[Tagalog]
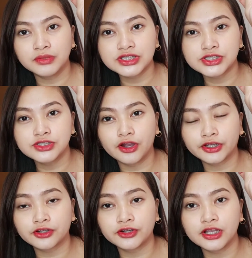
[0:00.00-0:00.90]
mas
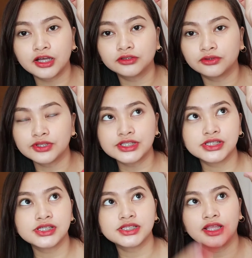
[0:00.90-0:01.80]
darker lang tong
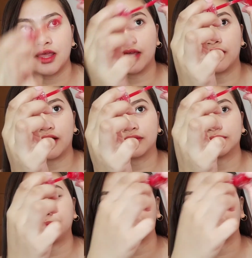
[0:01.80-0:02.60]
si Selena.